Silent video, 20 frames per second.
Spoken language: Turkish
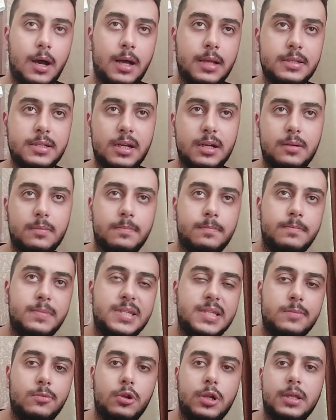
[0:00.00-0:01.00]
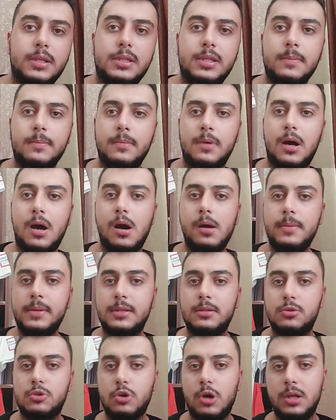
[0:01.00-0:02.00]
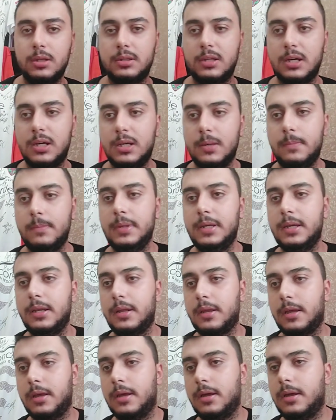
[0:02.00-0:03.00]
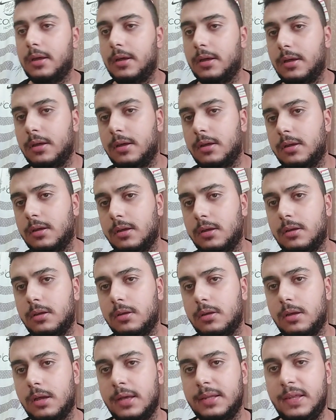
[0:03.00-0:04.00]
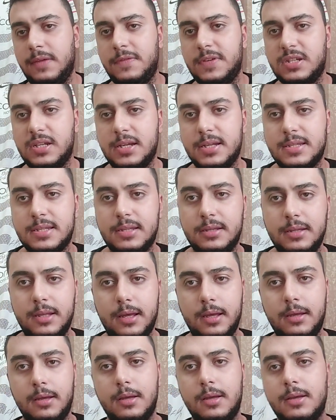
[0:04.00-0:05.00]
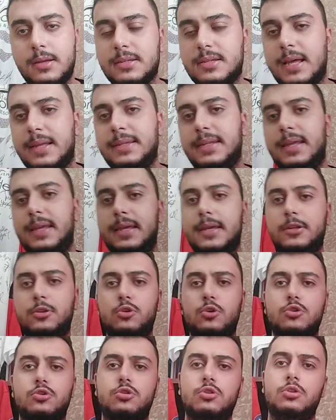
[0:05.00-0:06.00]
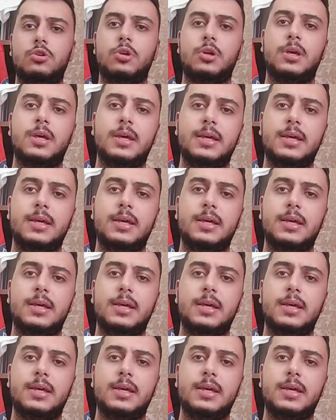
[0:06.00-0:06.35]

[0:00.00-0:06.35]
Ancak bizim yönetim Abid şu an takım bir e, hedef içerisinde sen de iyi gidiyorsun.